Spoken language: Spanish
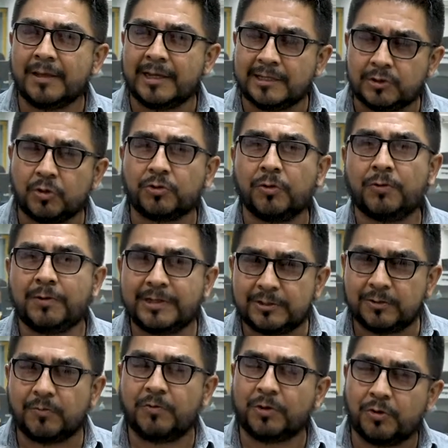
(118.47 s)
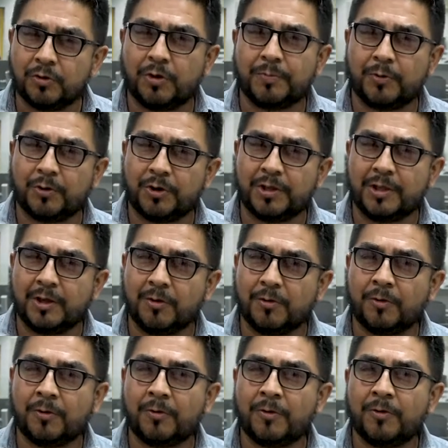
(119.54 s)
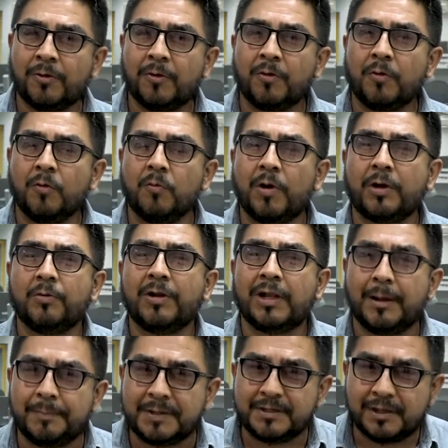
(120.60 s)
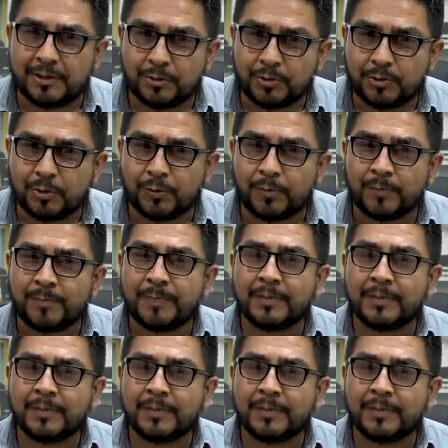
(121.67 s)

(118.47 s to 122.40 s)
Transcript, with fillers: Esto, esto fue todo por hoy, digo, guardo el lápiz de luto.